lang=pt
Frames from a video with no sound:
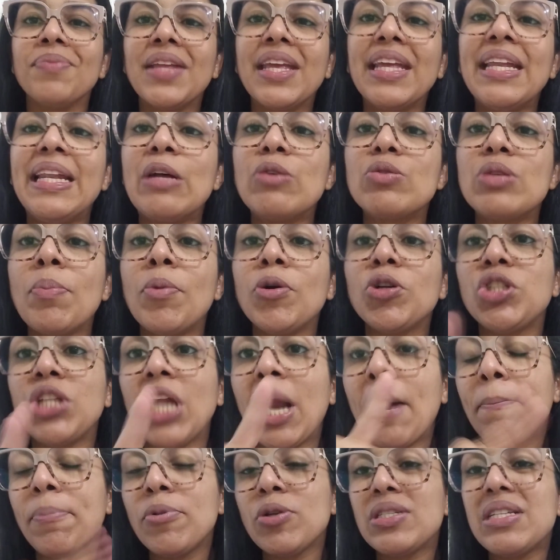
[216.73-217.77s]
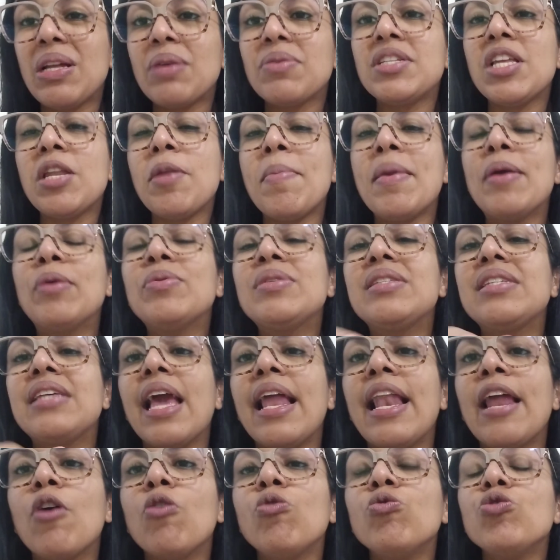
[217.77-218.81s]
que Deus vai mostrar para os teus inimigos que
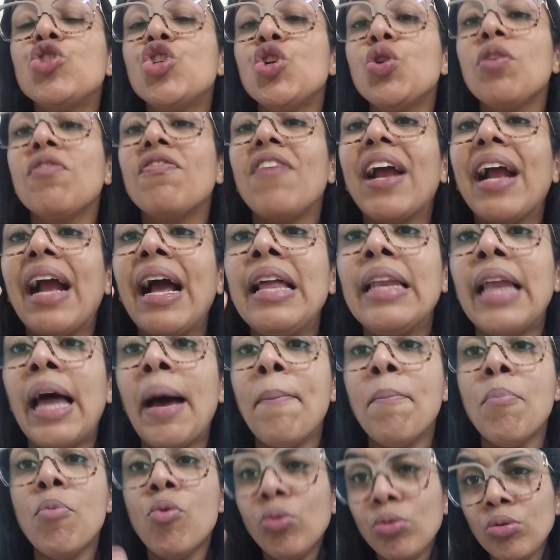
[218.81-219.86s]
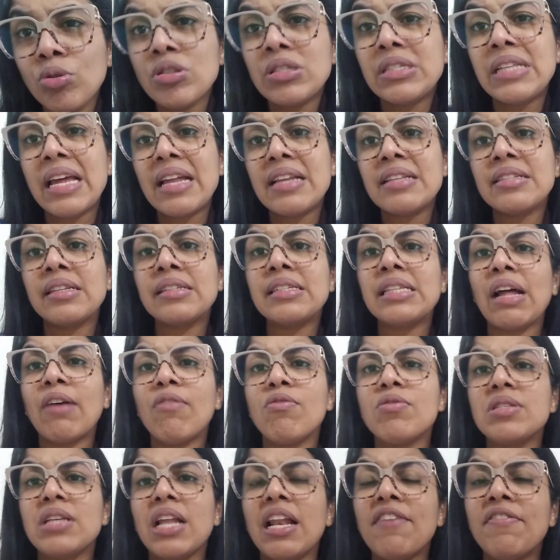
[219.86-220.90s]
Ele é contigo e vai calar muitos deles que
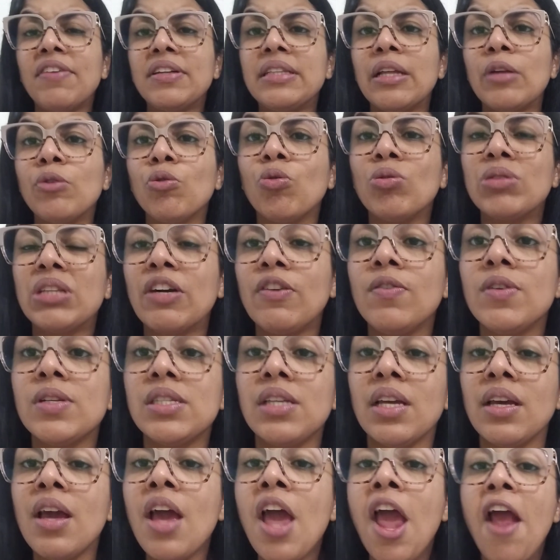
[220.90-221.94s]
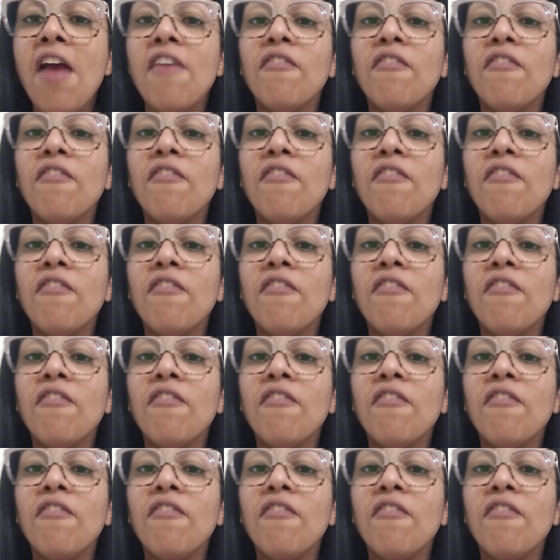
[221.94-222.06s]
estavam se levantando contra você.